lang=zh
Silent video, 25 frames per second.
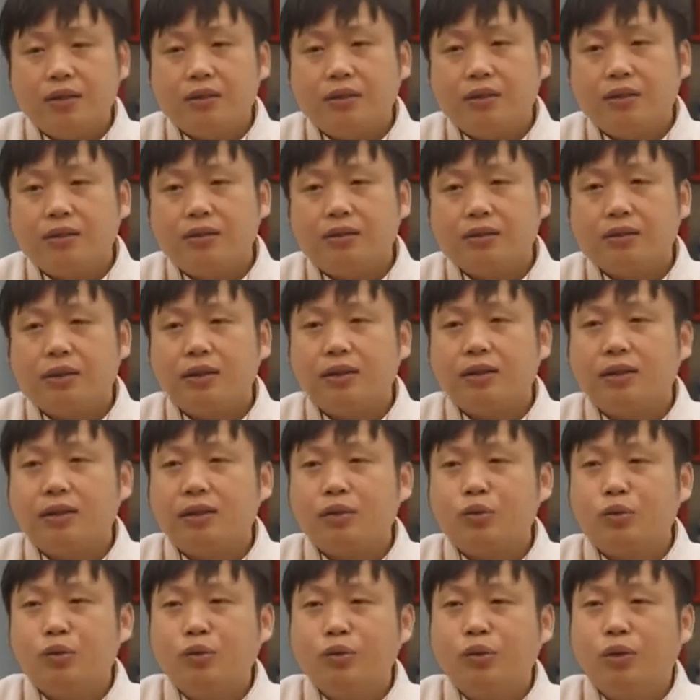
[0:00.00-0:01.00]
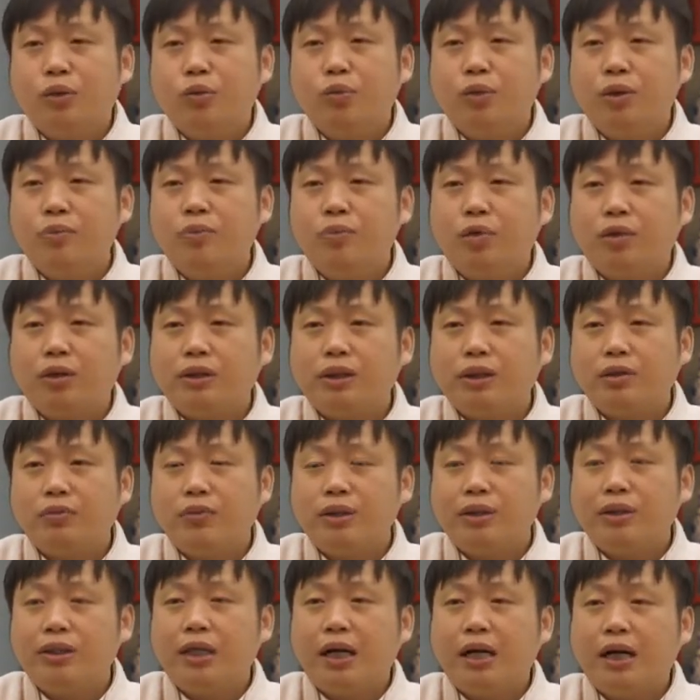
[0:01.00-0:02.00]
只要是粗通文墨，这个
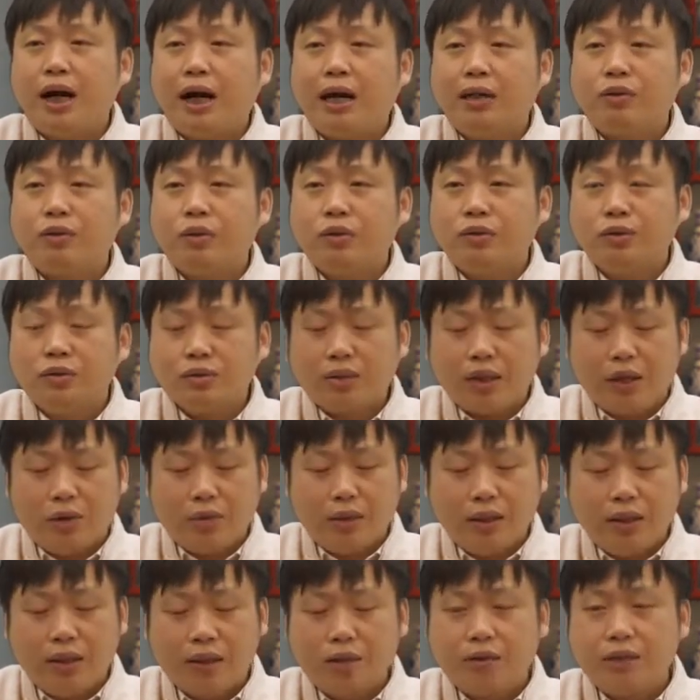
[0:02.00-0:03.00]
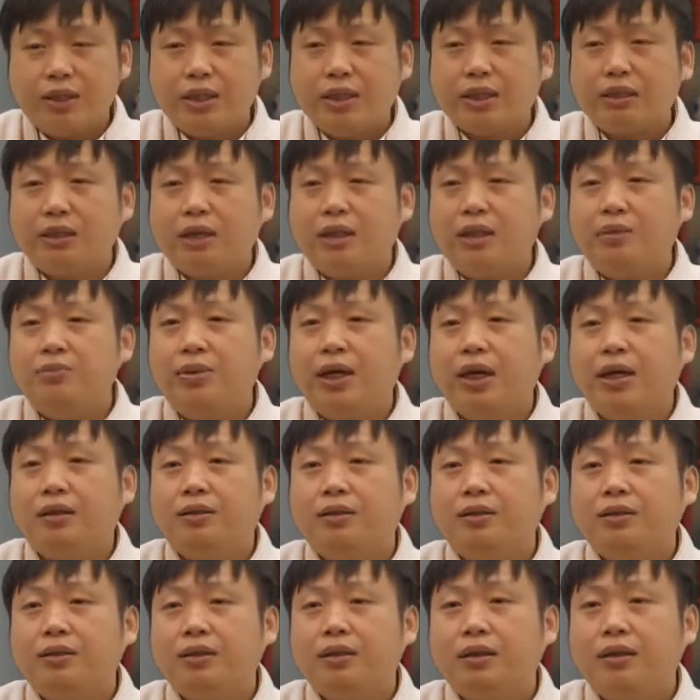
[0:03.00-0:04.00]
文章啊，从头到尾能够写成一篇，
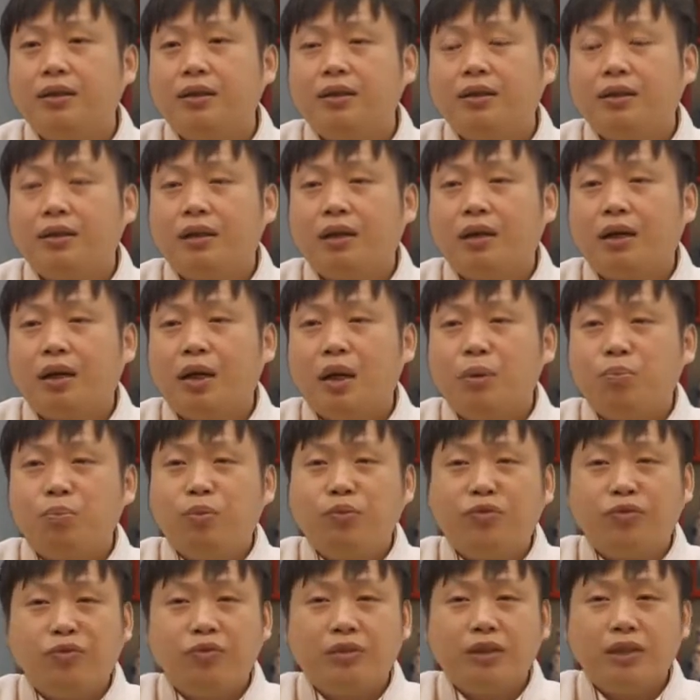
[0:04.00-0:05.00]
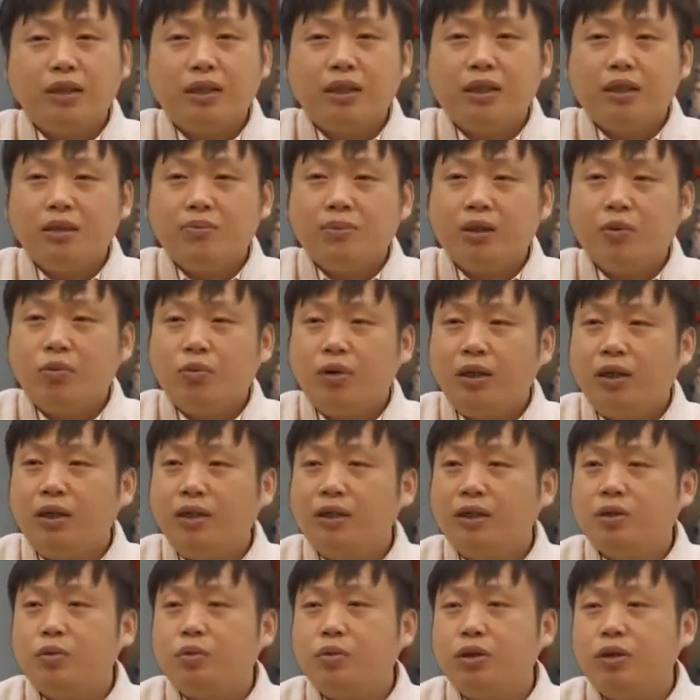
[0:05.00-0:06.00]
不符合你们文人
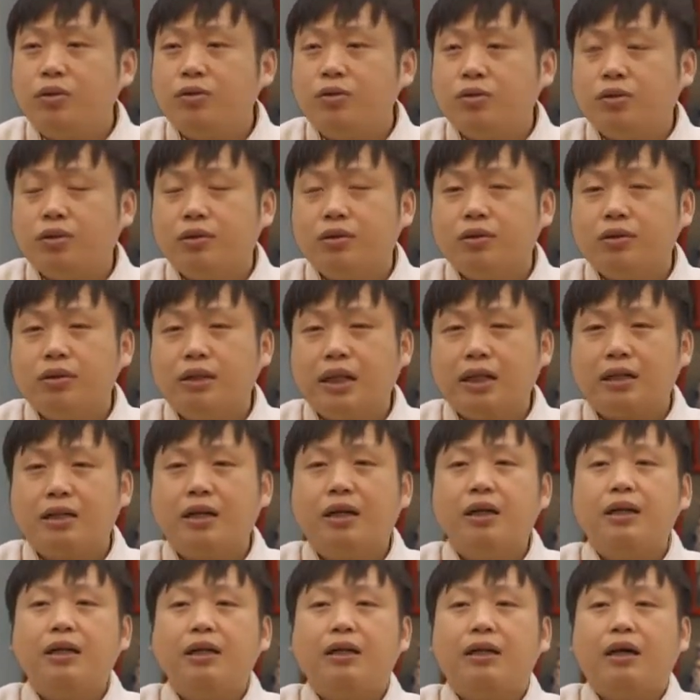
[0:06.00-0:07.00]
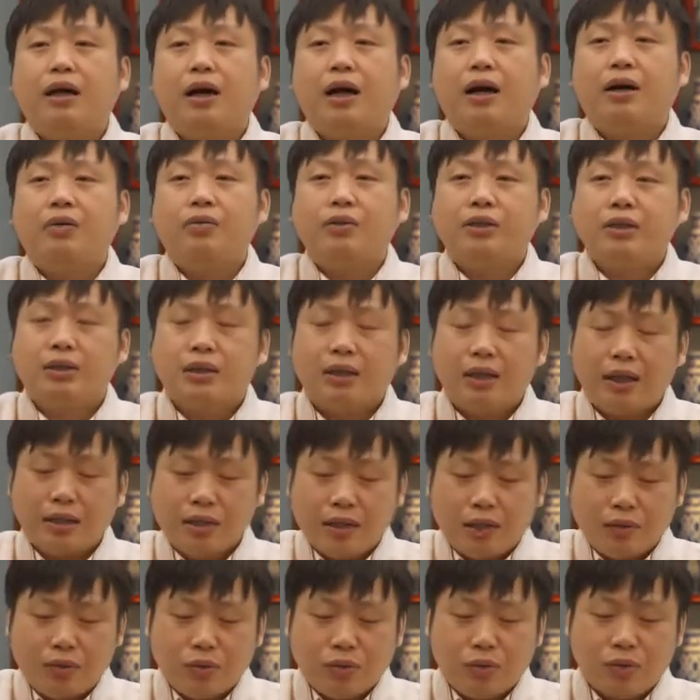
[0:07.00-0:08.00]
的规矩也可以啊。我这个让
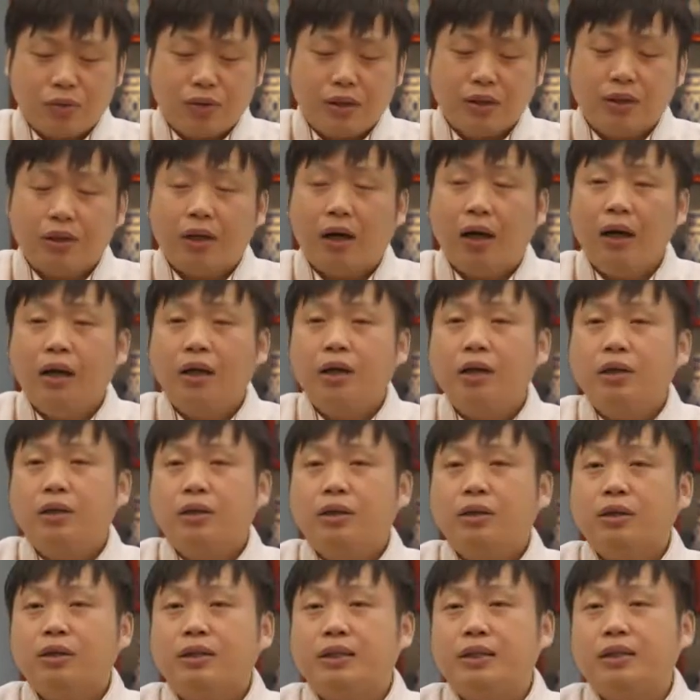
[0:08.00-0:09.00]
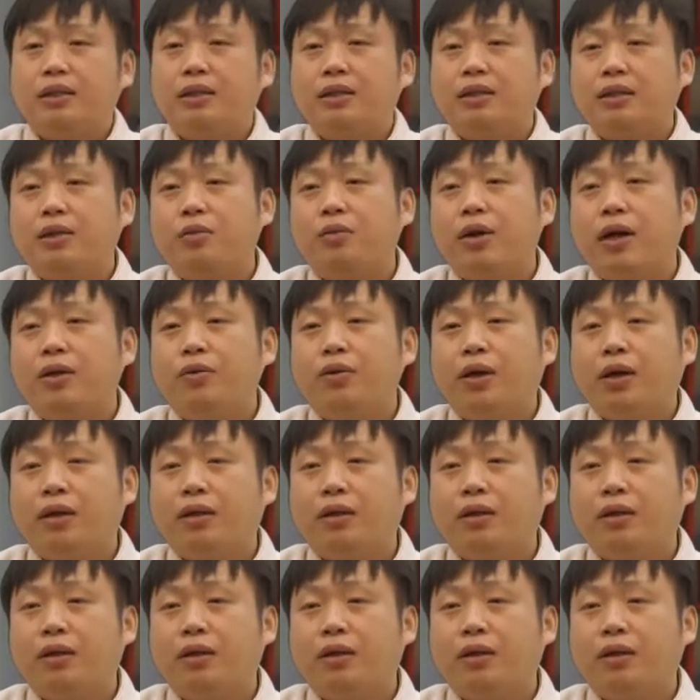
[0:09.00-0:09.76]
他去做一个基层的官员。